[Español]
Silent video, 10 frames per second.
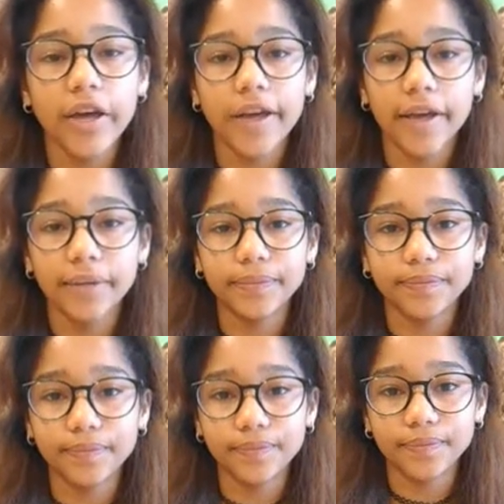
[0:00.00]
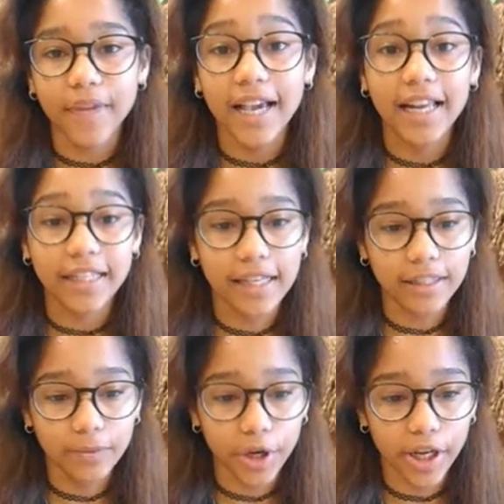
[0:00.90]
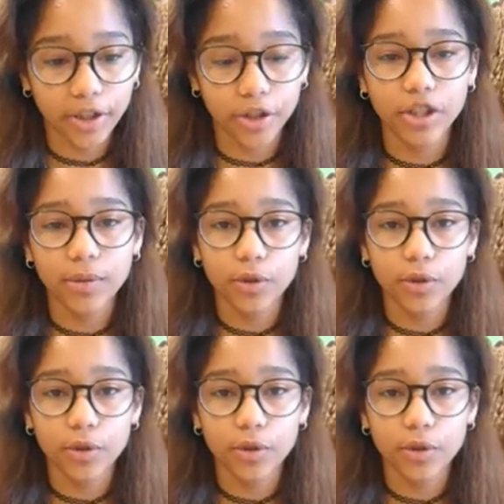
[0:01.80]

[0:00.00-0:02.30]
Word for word: em, gracias a este proyecto nos